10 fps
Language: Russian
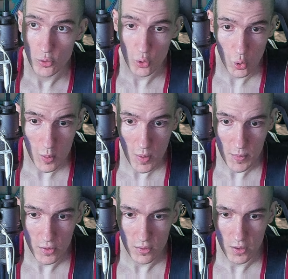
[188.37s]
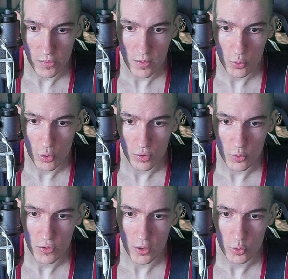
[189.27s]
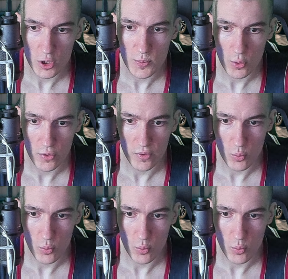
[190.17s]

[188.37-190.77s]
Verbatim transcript: Другой момент. Если будут люди, которые спросят,